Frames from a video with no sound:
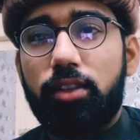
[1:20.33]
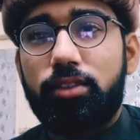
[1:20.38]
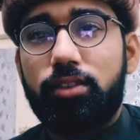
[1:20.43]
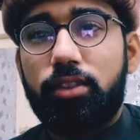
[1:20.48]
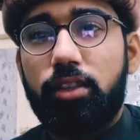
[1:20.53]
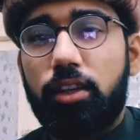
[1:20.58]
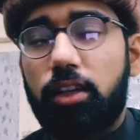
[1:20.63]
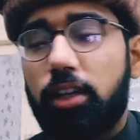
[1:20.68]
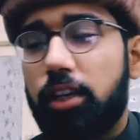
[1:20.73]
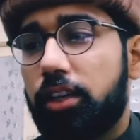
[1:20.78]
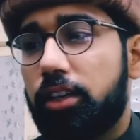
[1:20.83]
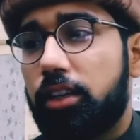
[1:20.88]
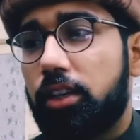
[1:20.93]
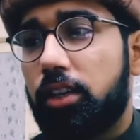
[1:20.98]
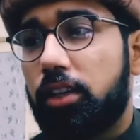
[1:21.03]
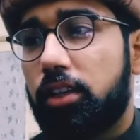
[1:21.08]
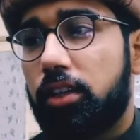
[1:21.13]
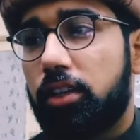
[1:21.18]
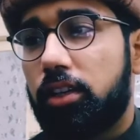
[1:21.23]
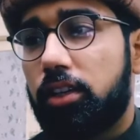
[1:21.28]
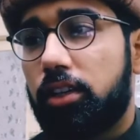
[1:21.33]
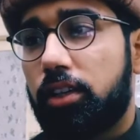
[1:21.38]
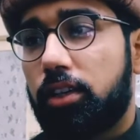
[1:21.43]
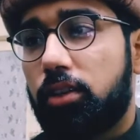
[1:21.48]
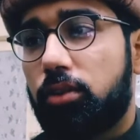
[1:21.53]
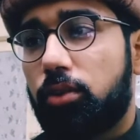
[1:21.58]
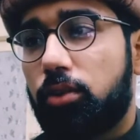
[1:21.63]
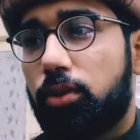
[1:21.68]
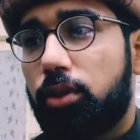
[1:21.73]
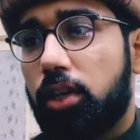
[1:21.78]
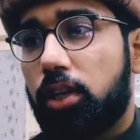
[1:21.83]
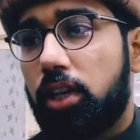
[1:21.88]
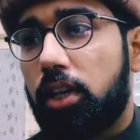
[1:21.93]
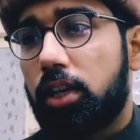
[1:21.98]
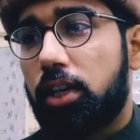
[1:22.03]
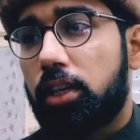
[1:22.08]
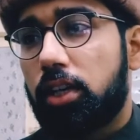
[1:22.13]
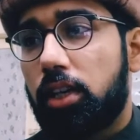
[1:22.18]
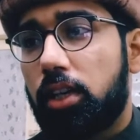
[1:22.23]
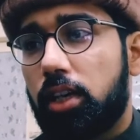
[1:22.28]
इससे रिलेटेड एक और है
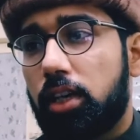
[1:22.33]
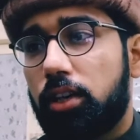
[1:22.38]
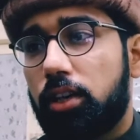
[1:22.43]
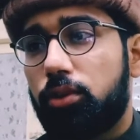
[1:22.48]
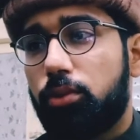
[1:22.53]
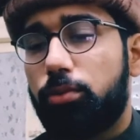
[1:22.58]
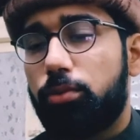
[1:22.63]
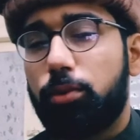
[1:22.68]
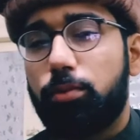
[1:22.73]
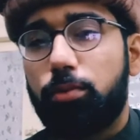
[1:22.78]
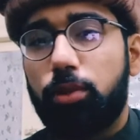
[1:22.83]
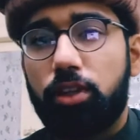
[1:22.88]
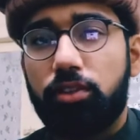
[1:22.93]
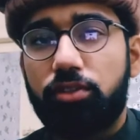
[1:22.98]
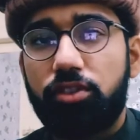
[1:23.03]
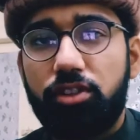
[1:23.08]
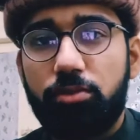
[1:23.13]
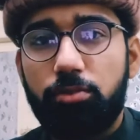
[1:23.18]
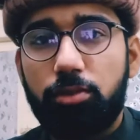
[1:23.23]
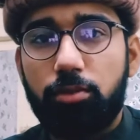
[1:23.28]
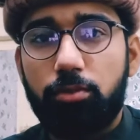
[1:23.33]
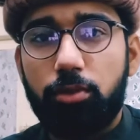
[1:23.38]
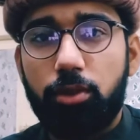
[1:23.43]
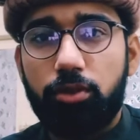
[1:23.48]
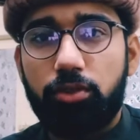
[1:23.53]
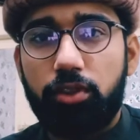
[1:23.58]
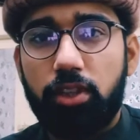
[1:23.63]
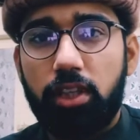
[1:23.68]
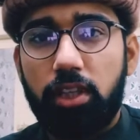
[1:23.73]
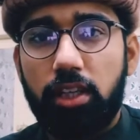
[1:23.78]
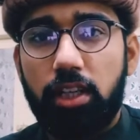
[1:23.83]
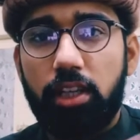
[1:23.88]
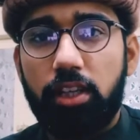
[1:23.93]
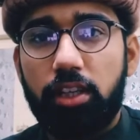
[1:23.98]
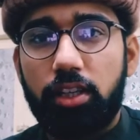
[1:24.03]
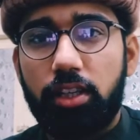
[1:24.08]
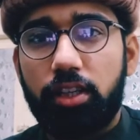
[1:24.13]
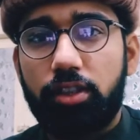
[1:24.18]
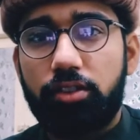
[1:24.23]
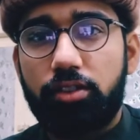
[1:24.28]
कि जो पीपीएससी में बहुत सारे
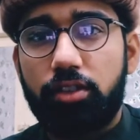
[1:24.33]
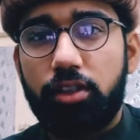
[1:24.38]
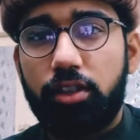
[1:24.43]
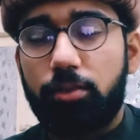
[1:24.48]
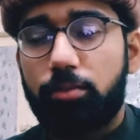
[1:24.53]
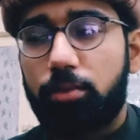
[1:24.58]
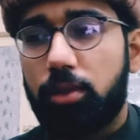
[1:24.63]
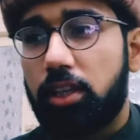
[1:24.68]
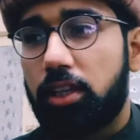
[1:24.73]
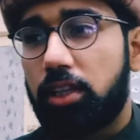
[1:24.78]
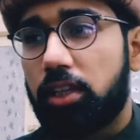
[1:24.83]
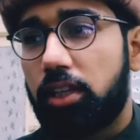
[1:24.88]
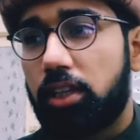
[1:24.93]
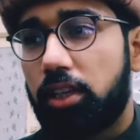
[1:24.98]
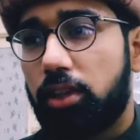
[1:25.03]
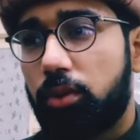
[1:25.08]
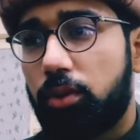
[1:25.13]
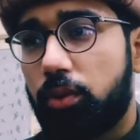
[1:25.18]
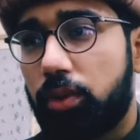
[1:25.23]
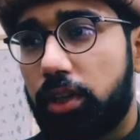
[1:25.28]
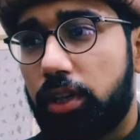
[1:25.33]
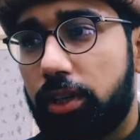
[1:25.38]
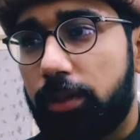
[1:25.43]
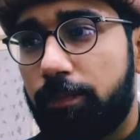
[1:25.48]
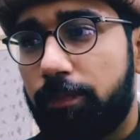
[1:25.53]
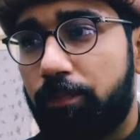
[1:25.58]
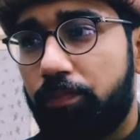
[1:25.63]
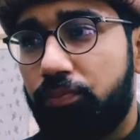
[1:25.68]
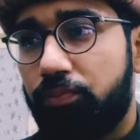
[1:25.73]
कैंडिडेट्स ने अप्लाई किया हुआ है